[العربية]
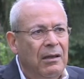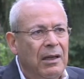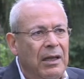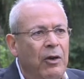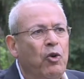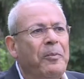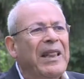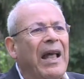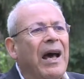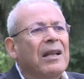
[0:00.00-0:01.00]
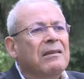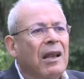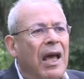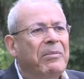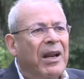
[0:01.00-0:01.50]
اللي هو مثل عارضه
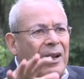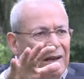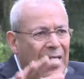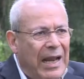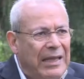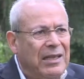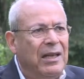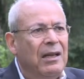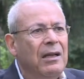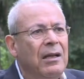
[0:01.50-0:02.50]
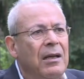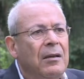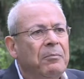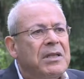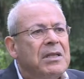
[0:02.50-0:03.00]
القبر للقتل
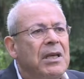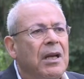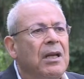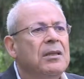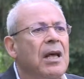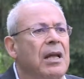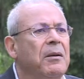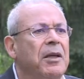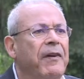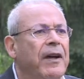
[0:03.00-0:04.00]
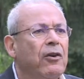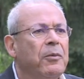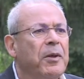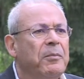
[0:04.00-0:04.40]
نعم. بتصير الانسان يفكر